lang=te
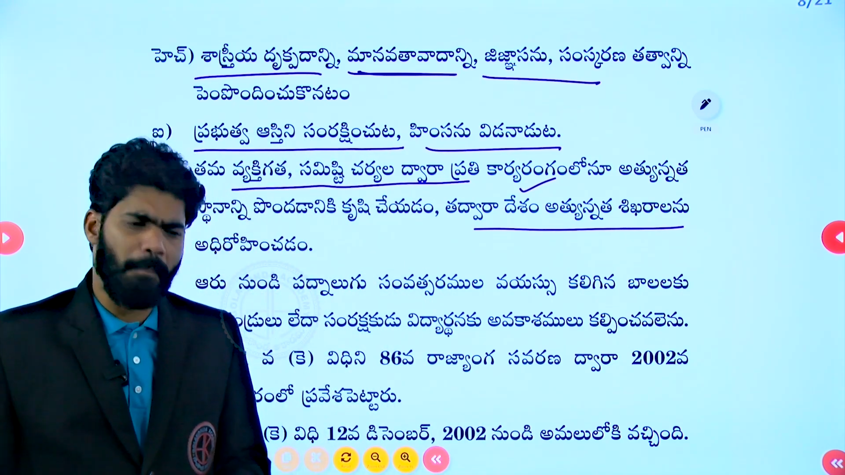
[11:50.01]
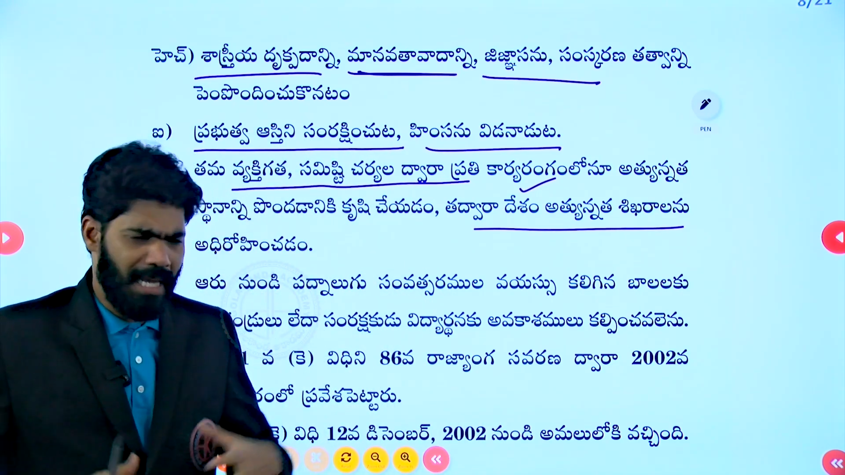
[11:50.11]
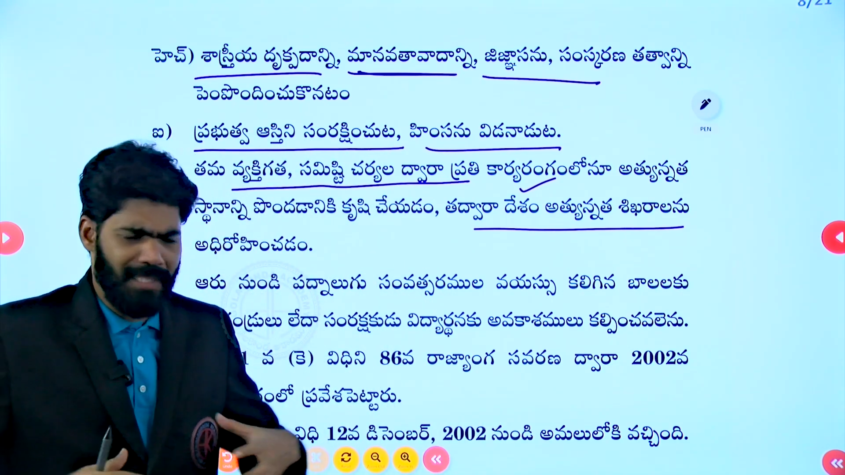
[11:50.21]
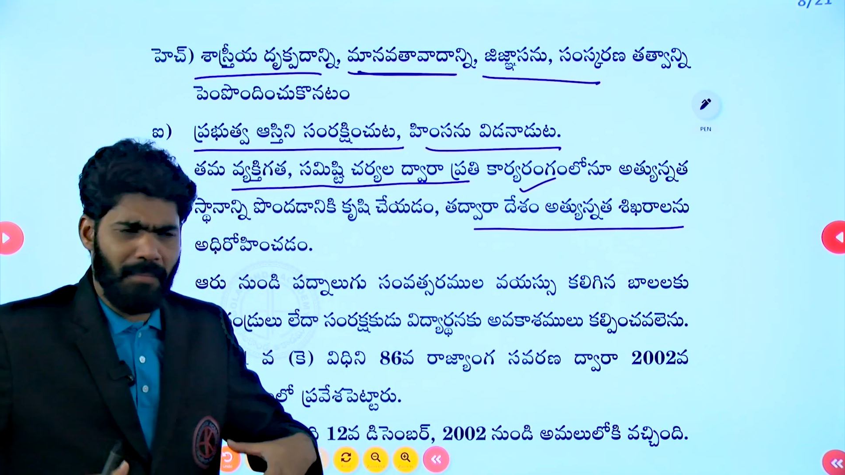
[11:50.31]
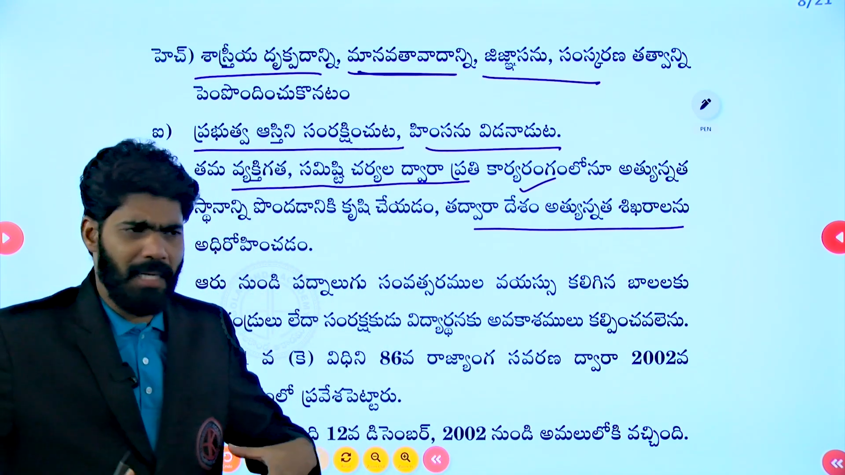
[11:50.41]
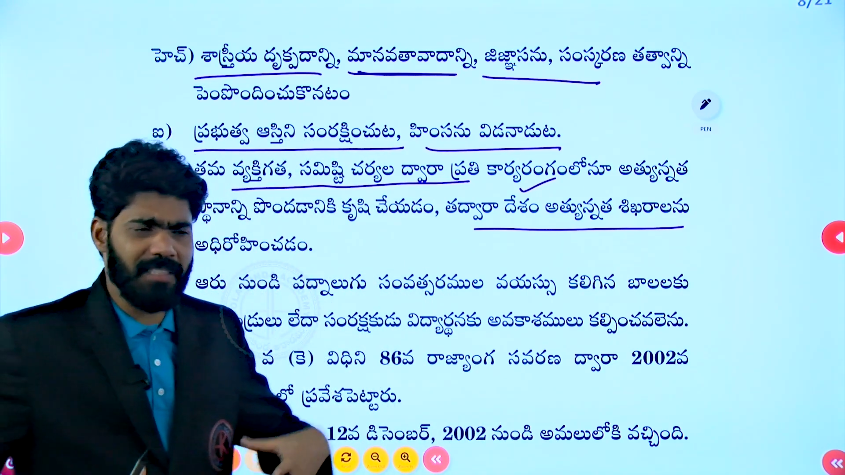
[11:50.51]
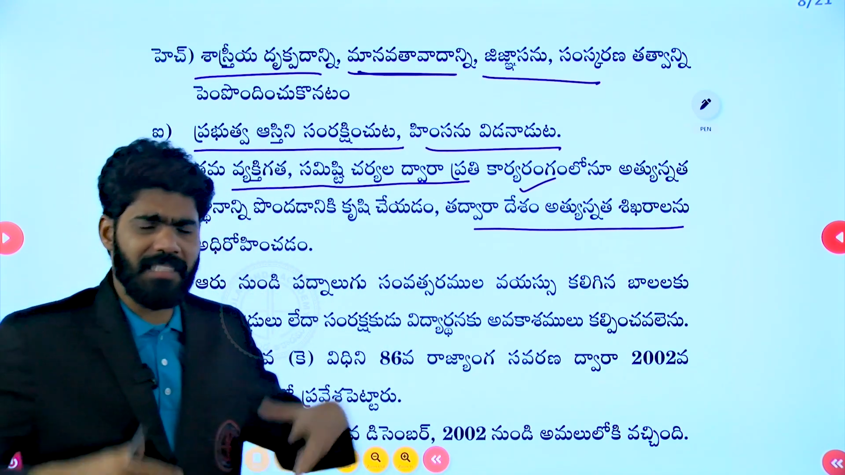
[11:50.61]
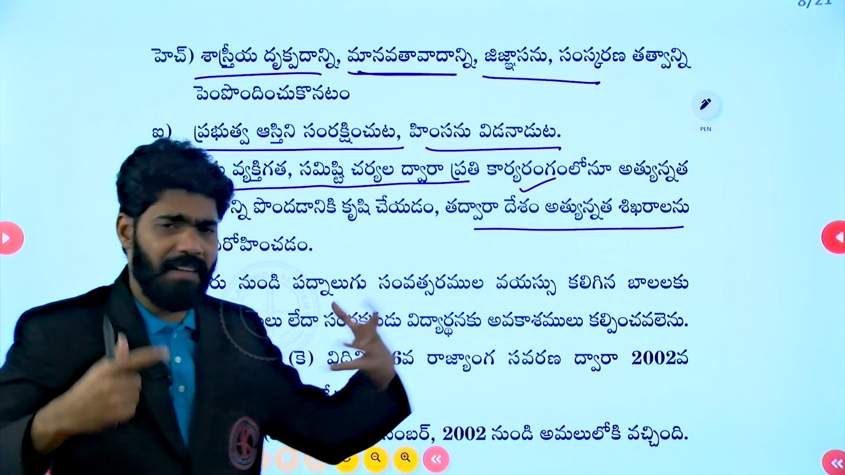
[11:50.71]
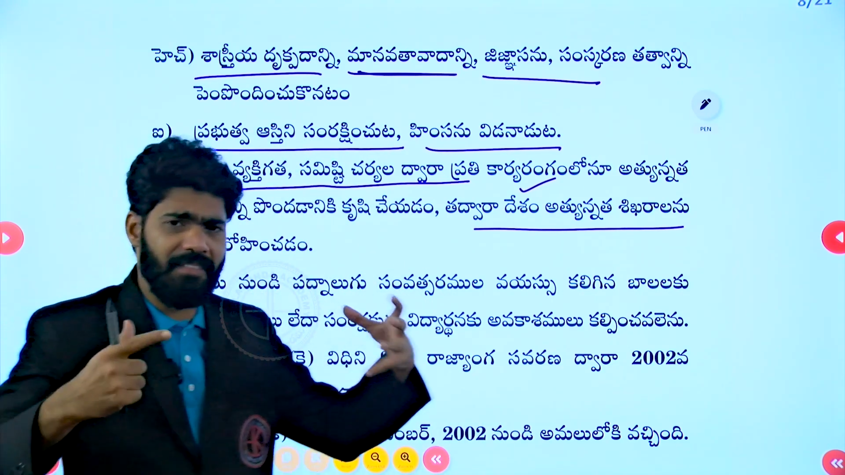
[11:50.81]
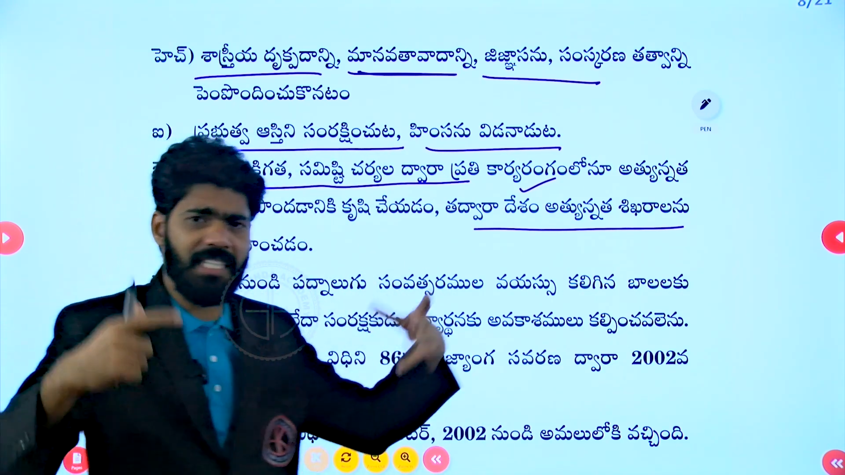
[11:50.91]
భారతమాత
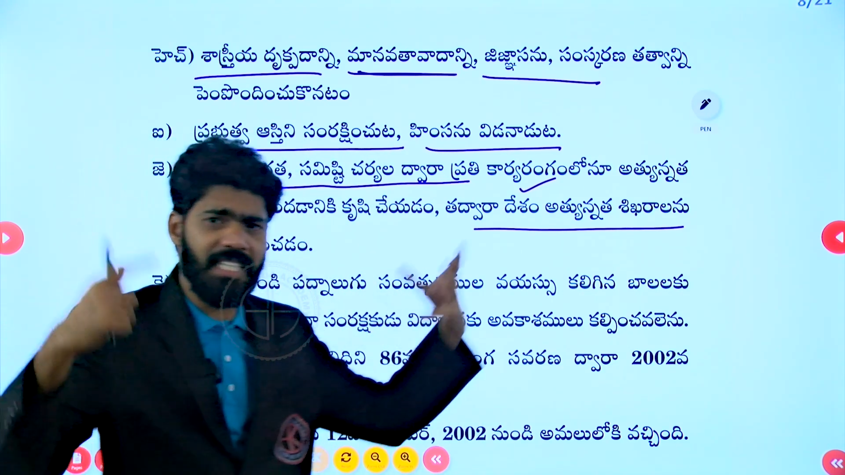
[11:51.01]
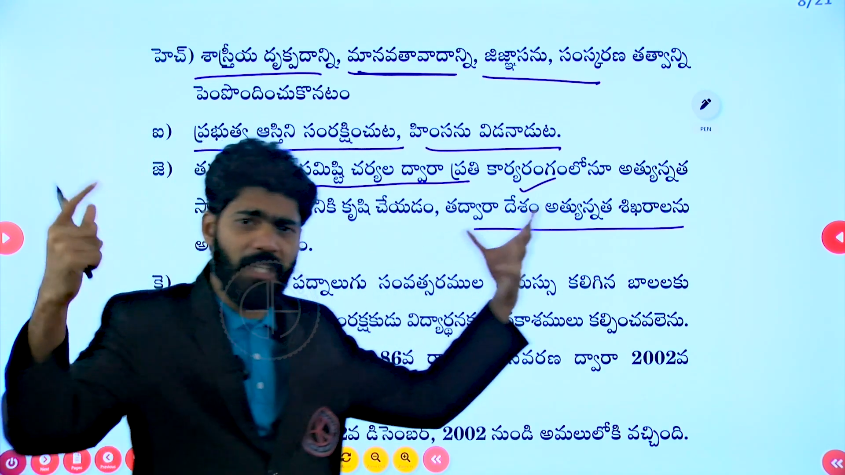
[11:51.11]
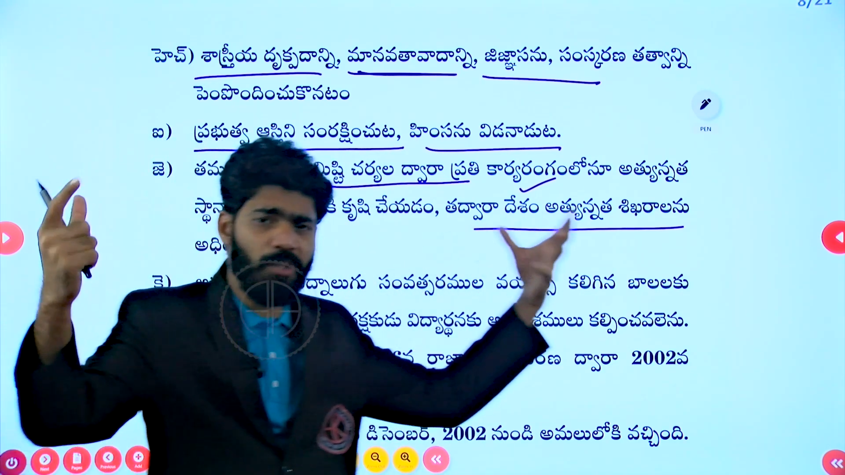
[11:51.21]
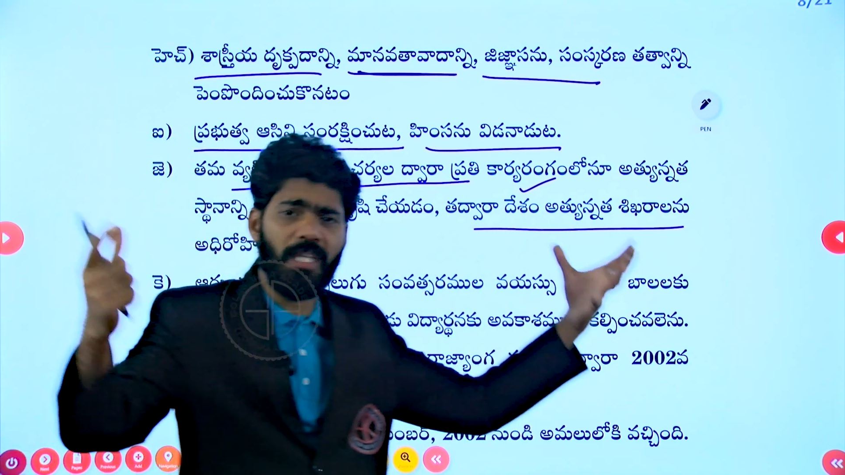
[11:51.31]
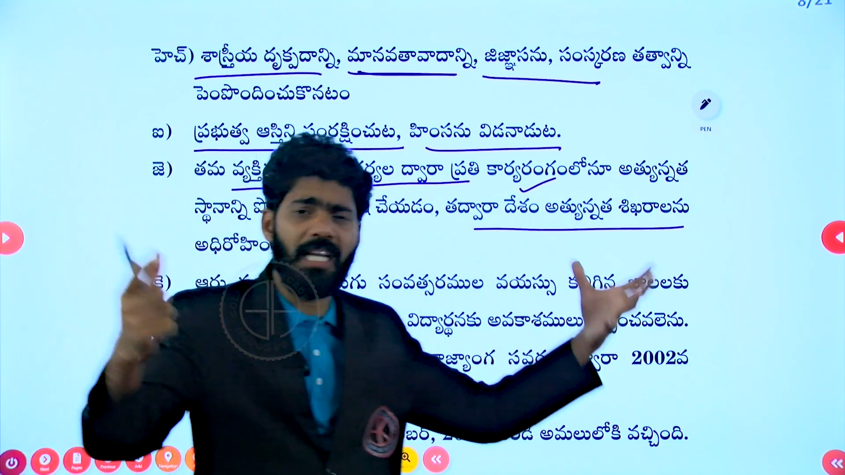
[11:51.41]
సేవ అంటే ఏదో